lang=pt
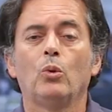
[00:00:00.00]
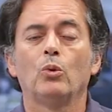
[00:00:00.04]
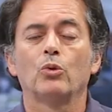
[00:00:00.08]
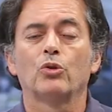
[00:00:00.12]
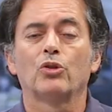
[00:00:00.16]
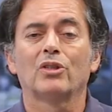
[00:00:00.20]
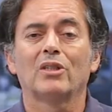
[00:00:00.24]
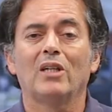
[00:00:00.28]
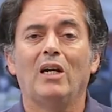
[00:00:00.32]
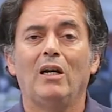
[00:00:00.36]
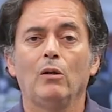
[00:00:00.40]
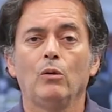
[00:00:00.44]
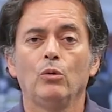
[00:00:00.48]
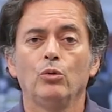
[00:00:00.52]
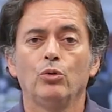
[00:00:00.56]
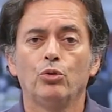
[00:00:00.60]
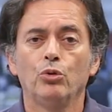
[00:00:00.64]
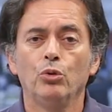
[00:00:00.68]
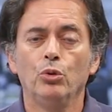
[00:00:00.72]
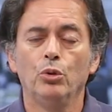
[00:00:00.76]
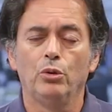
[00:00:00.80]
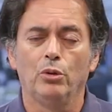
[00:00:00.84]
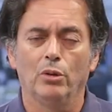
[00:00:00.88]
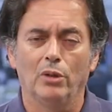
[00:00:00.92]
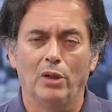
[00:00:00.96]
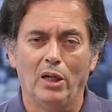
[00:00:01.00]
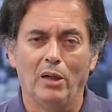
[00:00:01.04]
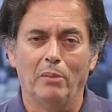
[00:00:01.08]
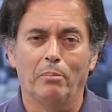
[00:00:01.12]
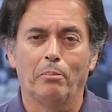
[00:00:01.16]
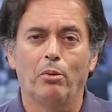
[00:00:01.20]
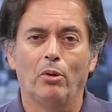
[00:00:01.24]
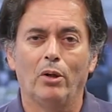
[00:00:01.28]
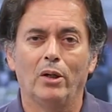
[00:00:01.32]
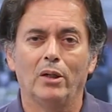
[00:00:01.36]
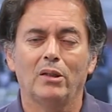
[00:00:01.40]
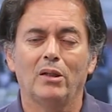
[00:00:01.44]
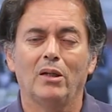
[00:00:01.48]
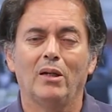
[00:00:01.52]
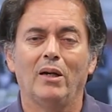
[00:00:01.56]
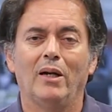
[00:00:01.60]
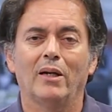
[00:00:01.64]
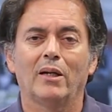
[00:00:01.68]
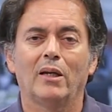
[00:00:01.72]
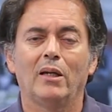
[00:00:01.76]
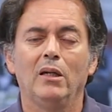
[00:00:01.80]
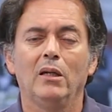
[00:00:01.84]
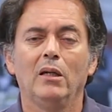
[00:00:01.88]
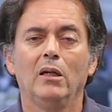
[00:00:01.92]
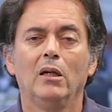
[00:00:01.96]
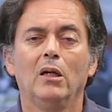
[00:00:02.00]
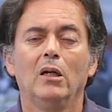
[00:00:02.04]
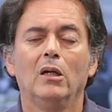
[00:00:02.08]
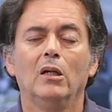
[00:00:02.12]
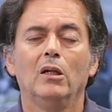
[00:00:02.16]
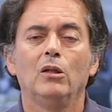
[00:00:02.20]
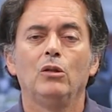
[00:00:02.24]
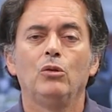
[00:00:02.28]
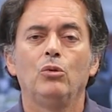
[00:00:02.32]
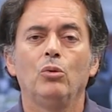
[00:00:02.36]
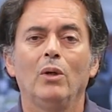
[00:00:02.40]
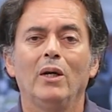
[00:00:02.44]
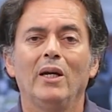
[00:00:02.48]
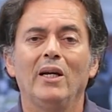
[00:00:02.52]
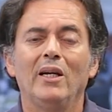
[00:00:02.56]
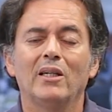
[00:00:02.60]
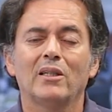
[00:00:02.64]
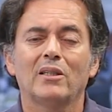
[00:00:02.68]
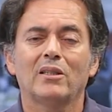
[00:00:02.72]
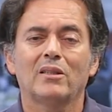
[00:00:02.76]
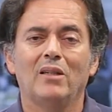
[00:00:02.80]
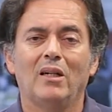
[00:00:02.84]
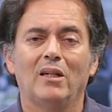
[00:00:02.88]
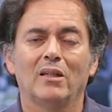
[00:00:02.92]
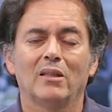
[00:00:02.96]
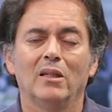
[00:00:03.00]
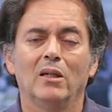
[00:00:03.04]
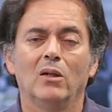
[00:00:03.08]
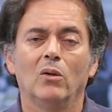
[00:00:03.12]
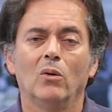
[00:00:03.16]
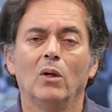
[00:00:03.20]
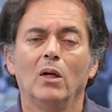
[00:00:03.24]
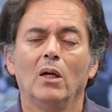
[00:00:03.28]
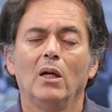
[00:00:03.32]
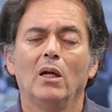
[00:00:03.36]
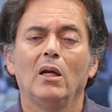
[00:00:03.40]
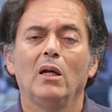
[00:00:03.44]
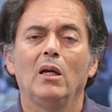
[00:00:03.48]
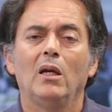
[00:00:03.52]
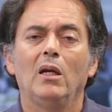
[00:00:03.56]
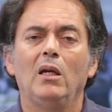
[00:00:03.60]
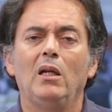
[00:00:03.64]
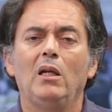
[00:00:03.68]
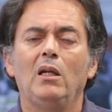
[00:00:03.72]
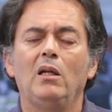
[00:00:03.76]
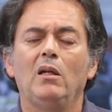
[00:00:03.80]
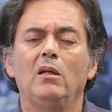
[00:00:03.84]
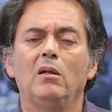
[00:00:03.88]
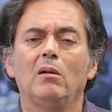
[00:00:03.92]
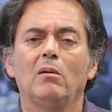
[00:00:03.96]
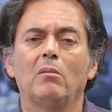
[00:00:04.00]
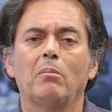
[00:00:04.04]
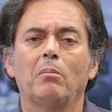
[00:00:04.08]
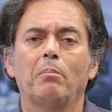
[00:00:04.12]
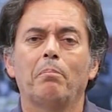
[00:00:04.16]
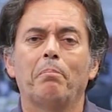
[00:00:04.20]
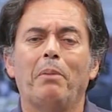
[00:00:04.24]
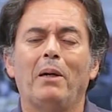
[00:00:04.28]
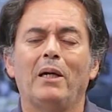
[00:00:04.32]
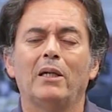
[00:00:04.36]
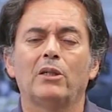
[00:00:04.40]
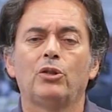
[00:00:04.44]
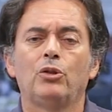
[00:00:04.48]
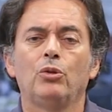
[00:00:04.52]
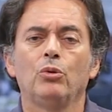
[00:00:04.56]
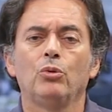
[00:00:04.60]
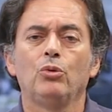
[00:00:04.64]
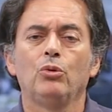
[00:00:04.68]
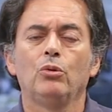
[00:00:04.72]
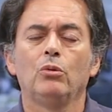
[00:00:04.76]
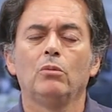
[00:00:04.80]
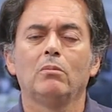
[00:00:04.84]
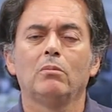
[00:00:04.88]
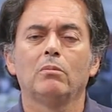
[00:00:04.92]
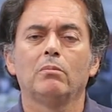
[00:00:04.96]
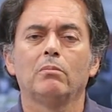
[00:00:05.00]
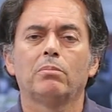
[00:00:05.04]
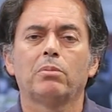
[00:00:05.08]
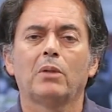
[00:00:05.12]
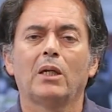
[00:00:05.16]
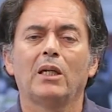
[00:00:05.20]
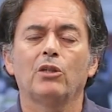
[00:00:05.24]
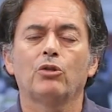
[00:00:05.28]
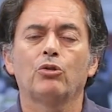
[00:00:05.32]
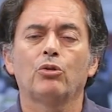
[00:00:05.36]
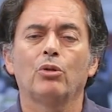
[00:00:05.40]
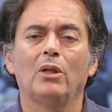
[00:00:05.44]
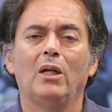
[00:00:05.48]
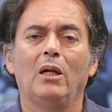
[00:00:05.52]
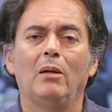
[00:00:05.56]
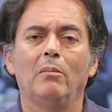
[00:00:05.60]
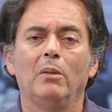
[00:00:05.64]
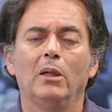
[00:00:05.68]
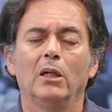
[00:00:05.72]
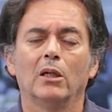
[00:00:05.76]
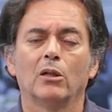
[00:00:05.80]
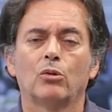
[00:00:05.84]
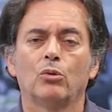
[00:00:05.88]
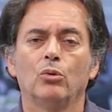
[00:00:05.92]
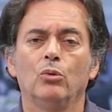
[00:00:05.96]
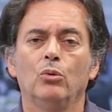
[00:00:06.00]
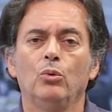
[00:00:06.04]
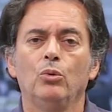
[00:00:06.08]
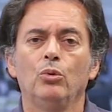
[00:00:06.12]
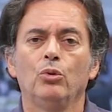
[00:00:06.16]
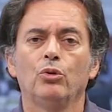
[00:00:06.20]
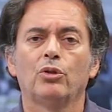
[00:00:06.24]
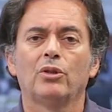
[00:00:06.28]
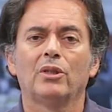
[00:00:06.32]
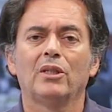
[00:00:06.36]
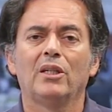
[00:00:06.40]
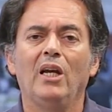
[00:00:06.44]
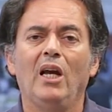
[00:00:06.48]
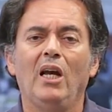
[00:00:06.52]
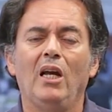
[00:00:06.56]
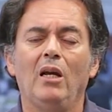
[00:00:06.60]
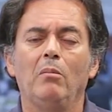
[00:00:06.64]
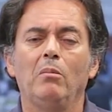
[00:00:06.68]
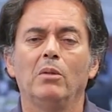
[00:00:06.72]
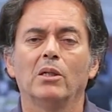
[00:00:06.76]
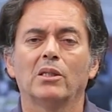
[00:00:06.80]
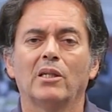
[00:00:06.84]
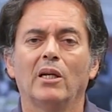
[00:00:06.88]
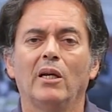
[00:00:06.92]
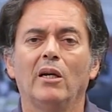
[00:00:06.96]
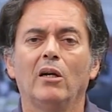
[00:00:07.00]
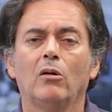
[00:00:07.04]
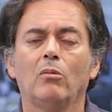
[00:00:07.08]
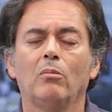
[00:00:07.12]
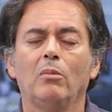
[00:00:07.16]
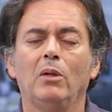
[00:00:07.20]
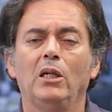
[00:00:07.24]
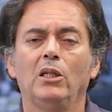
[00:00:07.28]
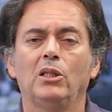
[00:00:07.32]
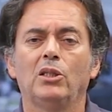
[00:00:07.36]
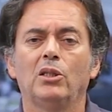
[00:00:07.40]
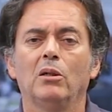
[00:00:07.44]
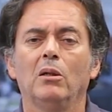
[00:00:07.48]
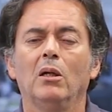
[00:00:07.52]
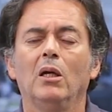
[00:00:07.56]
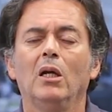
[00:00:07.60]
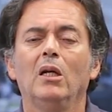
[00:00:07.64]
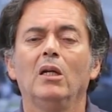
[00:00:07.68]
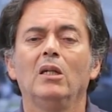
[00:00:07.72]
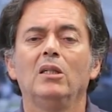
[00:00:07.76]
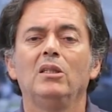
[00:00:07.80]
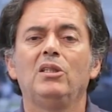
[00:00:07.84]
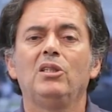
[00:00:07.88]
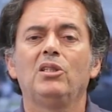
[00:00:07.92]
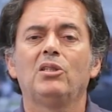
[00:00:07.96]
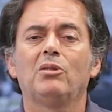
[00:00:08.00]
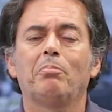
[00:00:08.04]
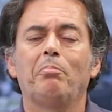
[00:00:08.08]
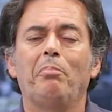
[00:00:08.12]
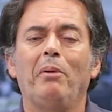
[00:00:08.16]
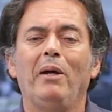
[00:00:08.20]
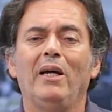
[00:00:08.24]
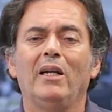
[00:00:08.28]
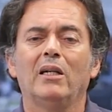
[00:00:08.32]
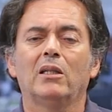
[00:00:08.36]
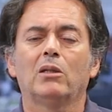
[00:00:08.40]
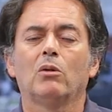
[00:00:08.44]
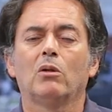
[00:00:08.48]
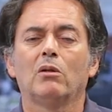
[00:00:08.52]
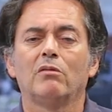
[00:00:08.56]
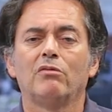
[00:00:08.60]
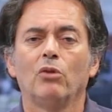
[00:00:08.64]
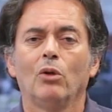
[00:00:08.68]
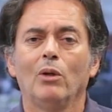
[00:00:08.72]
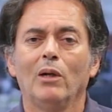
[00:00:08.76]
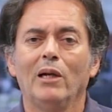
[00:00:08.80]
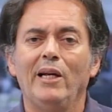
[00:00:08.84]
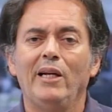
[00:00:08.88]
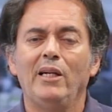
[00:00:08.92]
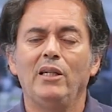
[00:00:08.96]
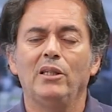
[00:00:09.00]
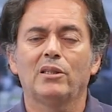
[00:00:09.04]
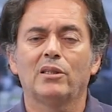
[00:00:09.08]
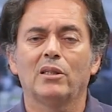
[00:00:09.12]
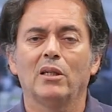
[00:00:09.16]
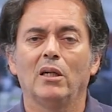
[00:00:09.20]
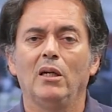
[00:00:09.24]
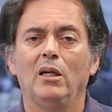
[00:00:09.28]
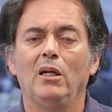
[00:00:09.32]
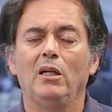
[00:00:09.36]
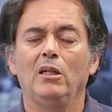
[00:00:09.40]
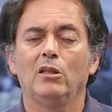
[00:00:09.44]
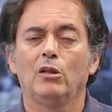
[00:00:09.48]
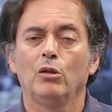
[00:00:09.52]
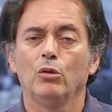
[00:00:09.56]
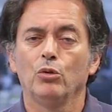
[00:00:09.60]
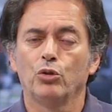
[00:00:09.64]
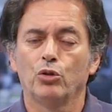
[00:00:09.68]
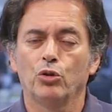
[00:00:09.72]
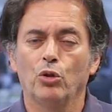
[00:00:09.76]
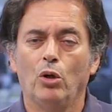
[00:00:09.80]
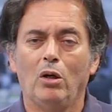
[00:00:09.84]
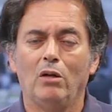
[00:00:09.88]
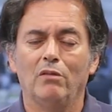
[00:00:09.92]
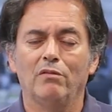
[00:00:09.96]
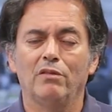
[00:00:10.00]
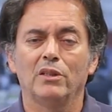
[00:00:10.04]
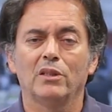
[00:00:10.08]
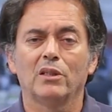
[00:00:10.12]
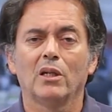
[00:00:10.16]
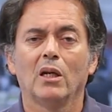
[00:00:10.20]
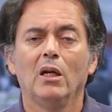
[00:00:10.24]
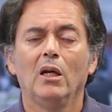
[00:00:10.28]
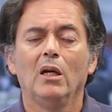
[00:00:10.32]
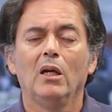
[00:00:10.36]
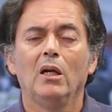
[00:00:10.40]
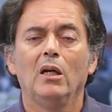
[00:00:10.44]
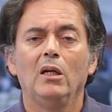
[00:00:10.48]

Gonçalo Júnior, repórter aqui do Estadão ele partiu de um questionamento. Os games realmente despertam a violência entre os jovens?